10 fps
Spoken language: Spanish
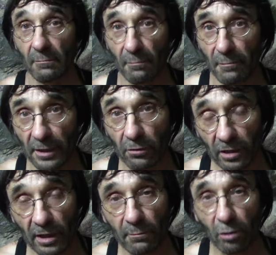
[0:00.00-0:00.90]

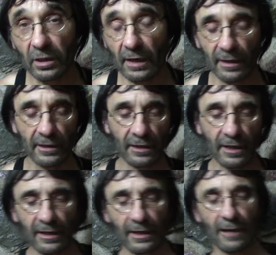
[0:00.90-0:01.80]
menos tiempo tarda en
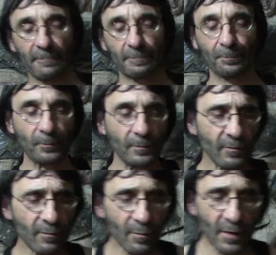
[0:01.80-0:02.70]
extraerla.
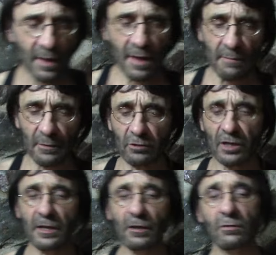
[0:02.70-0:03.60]
Pero
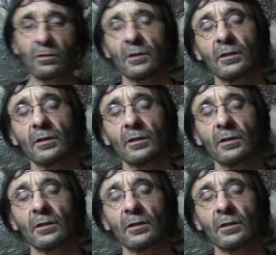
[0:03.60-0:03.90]
ya digo,